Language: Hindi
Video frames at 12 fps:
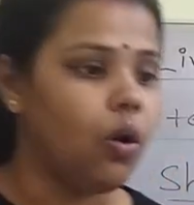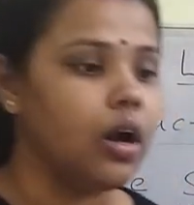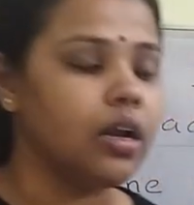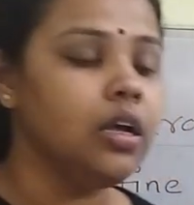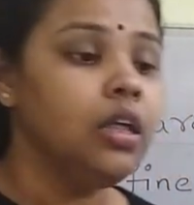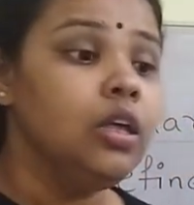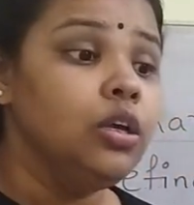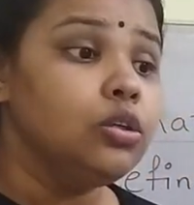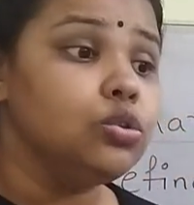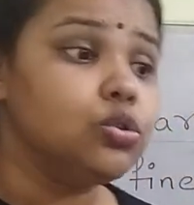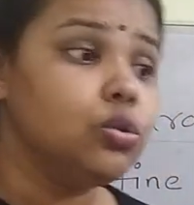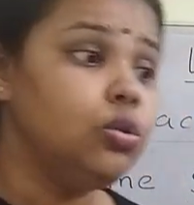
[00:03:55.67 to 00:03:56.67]
और
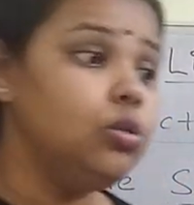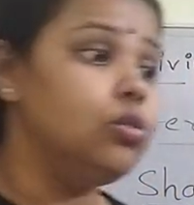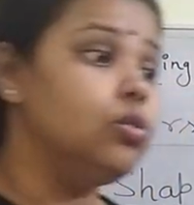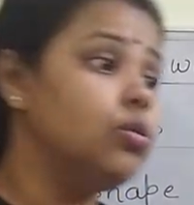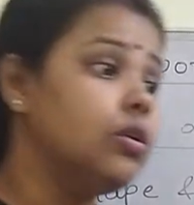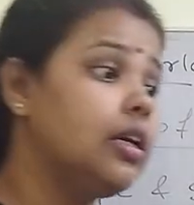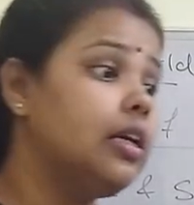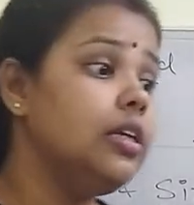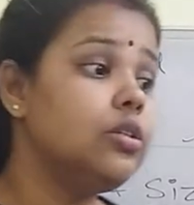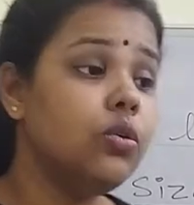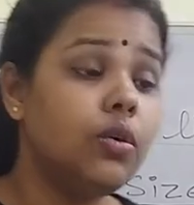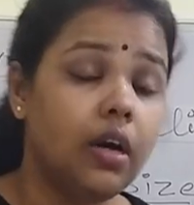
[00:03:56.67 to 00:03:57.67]
जो
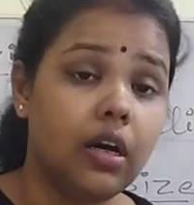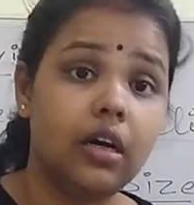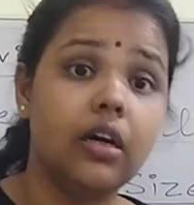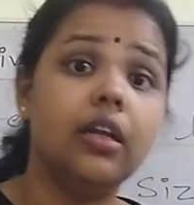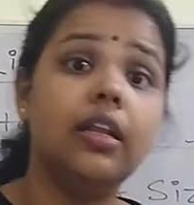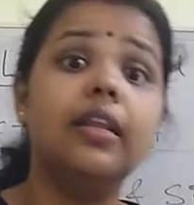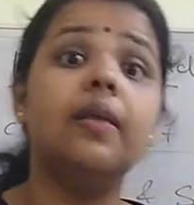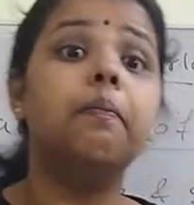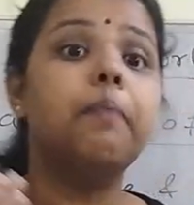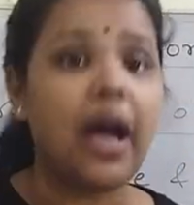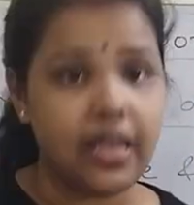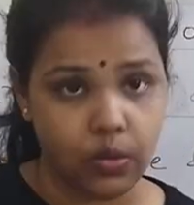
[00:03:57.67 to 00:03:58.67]
उनकी जो
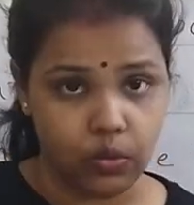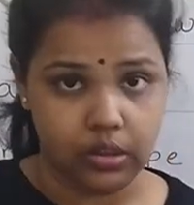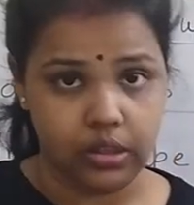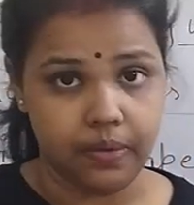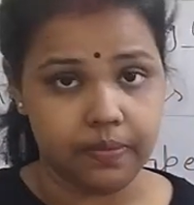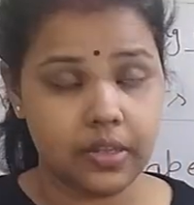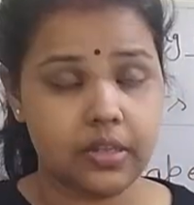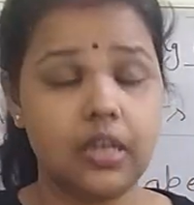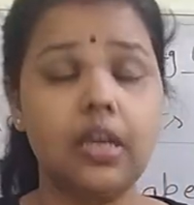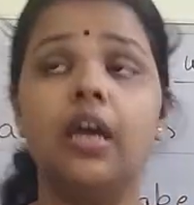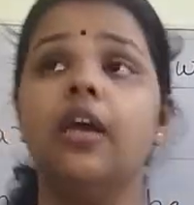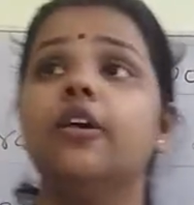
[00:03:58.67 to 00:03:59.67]
लंबाई होती है
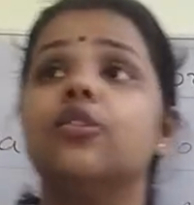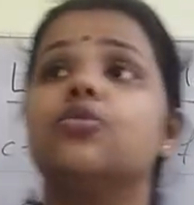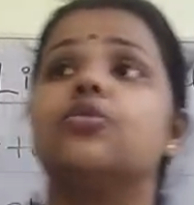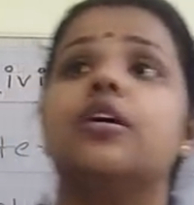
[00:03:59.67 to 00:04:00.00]
ठीक है जो